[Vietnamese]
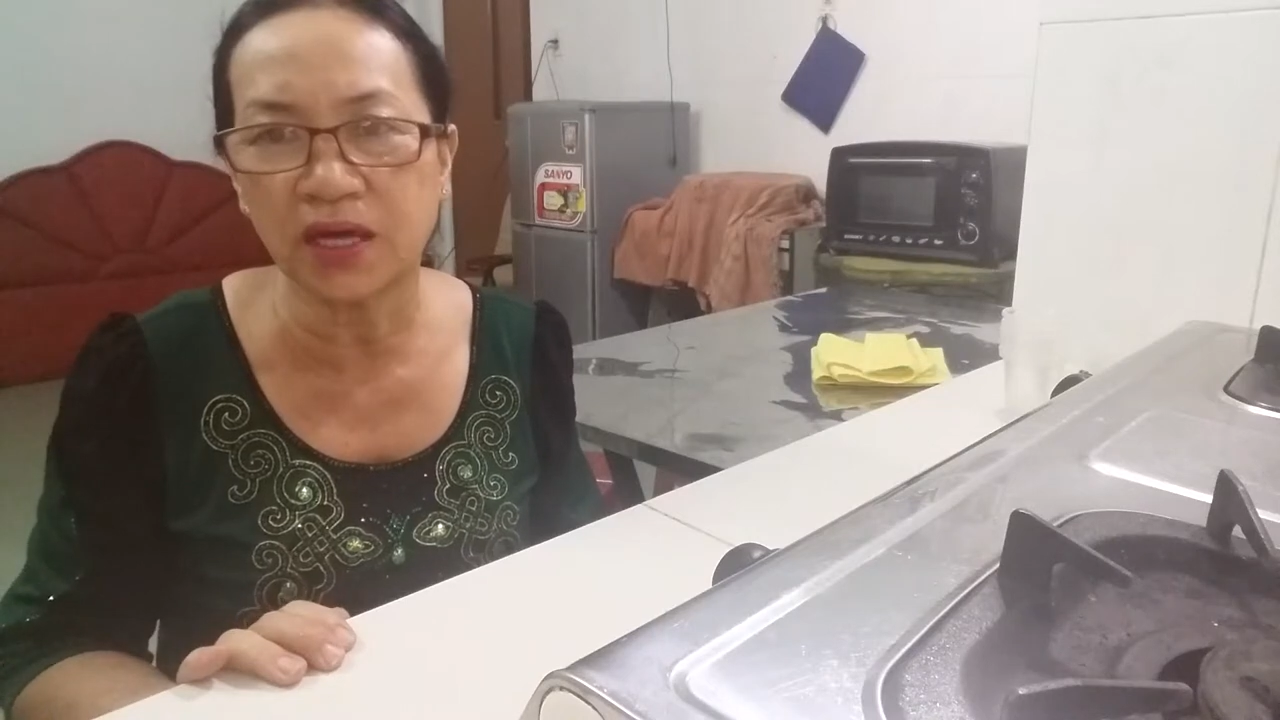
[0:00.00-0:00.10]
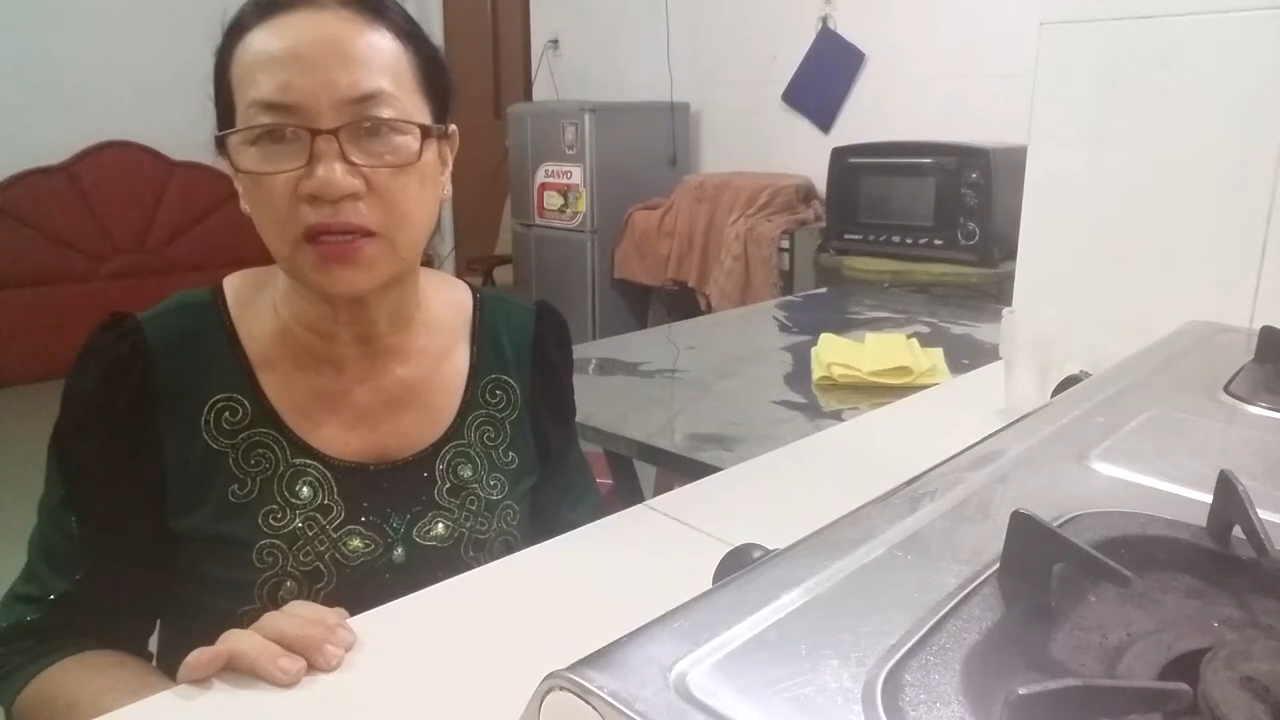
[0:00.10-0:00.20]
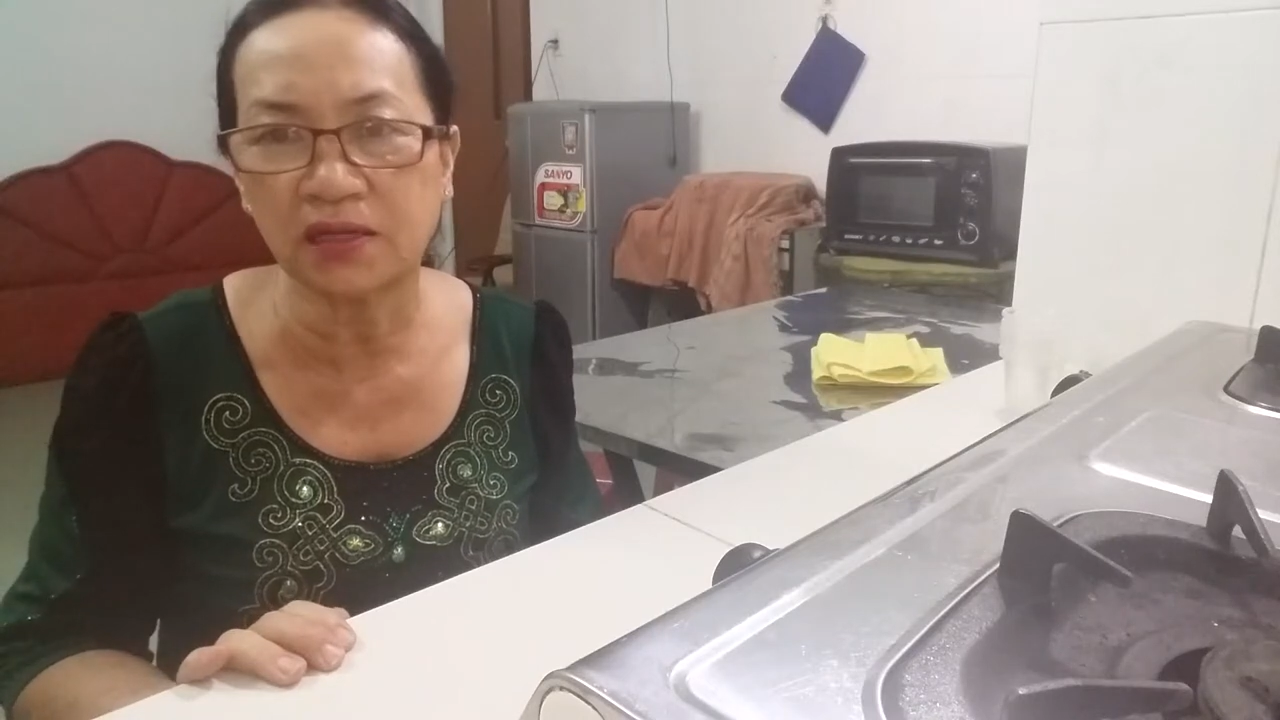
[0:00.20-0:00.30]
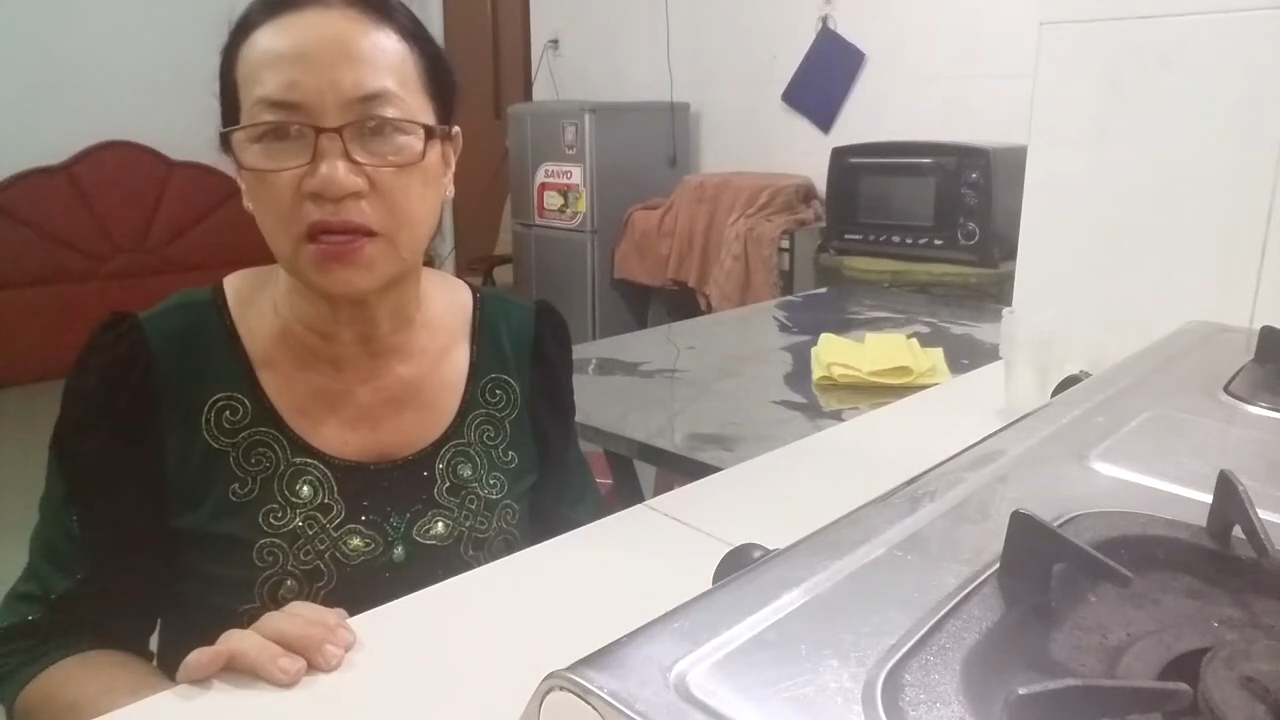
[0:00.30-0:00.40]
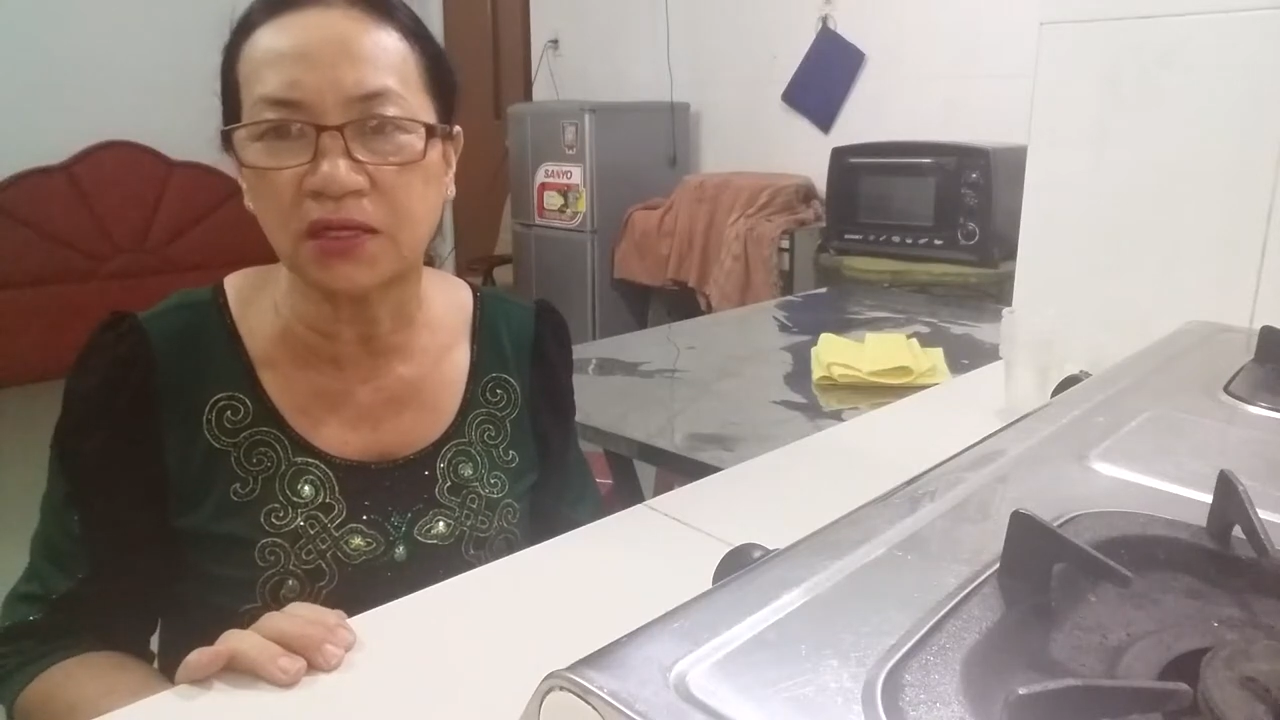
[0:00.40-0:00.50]

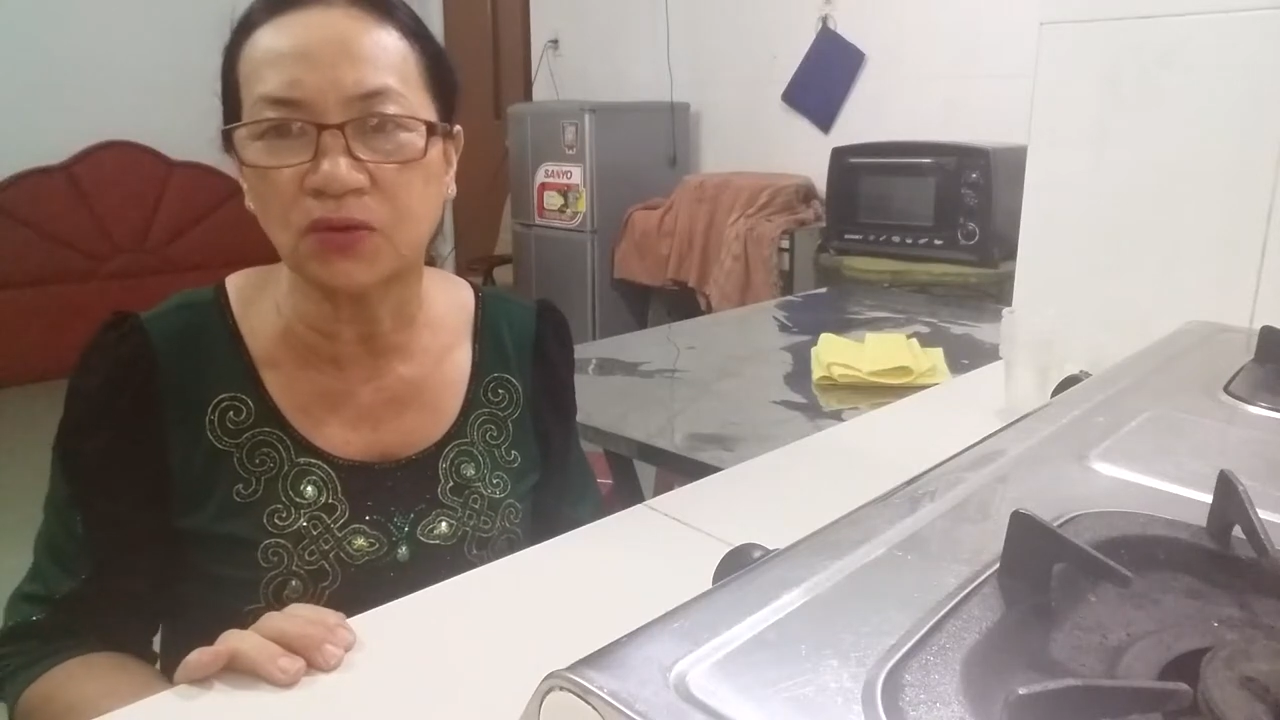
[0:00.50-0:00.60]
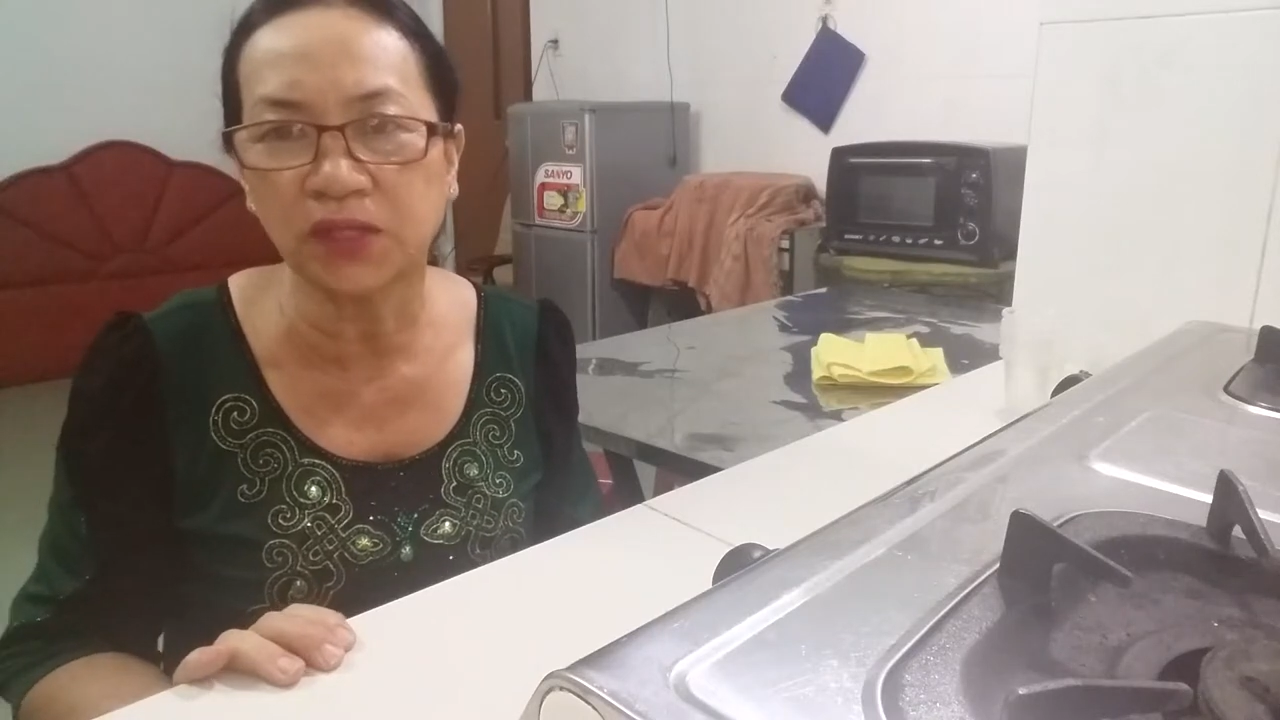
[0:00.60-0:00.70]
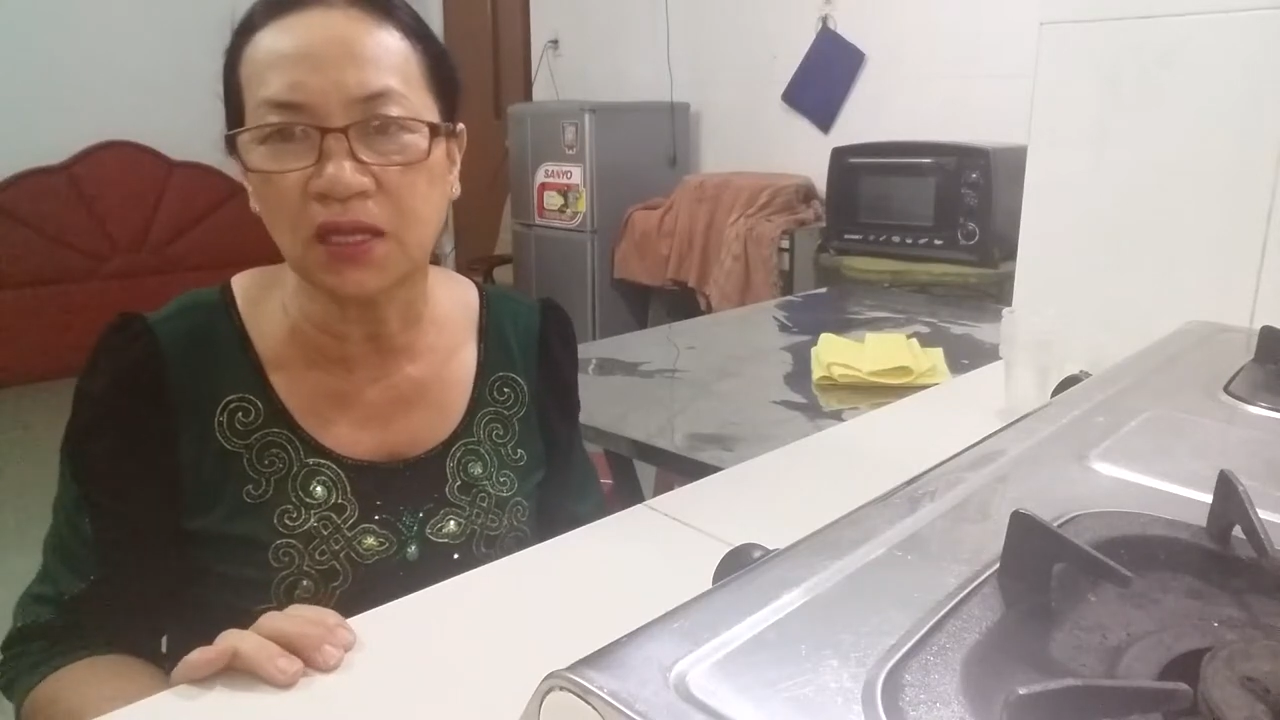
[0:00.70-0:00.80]
đen lần đầu